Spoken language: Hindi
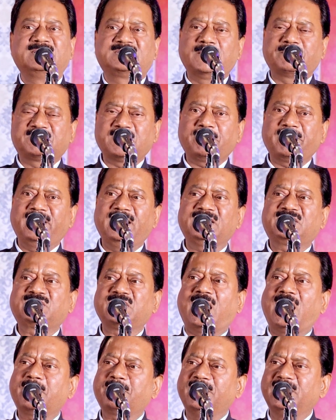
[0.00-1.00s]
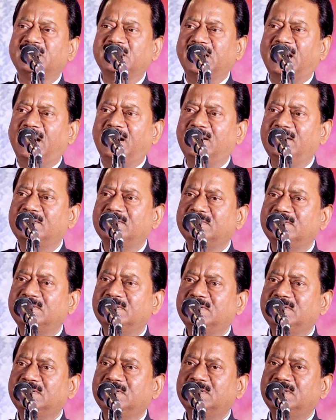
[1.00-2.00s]
मैं सबसे पहले चार पंक्तियां
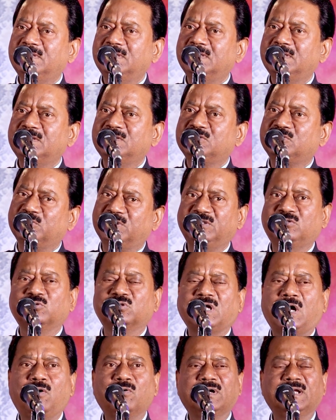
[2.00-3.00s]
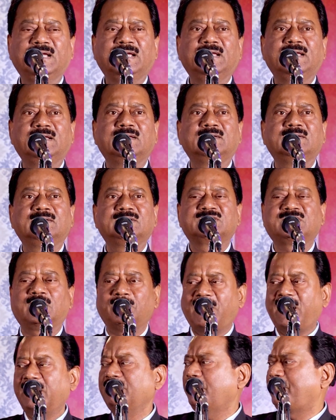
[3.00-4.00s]
सुधी सुधाओं के
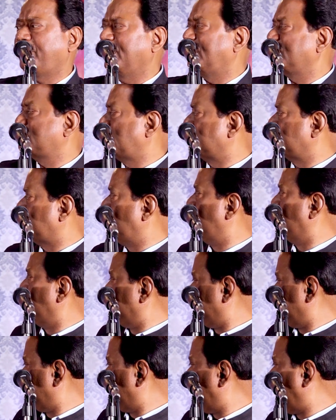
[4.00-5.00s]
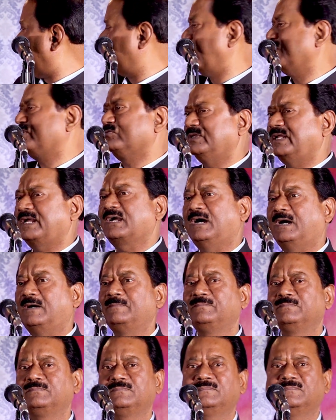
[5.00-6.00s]
सम्मान में पढ़ना चाहता हूं मार भाई सुनिएगा
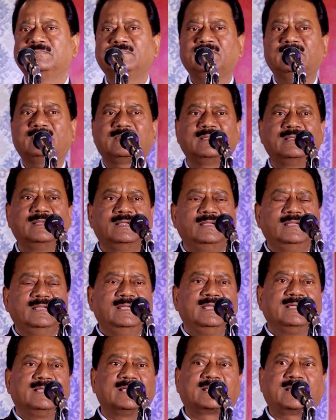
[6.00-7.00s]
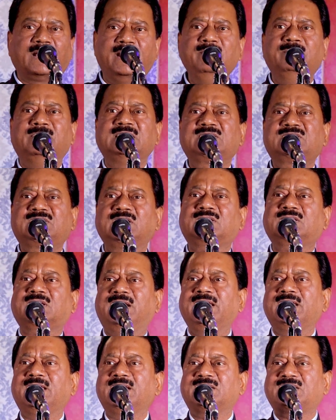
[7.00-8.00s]
कि कहीं मस्जिद
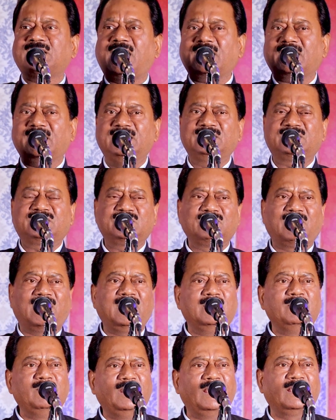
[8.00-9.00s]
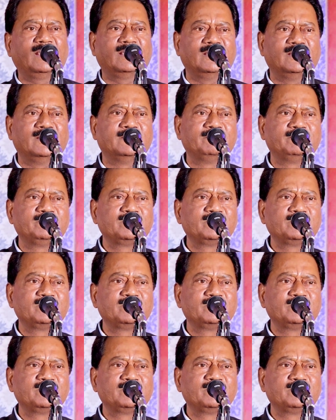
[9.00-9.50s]
कहीं गिरजा कहीं शिवालय मिलेंगे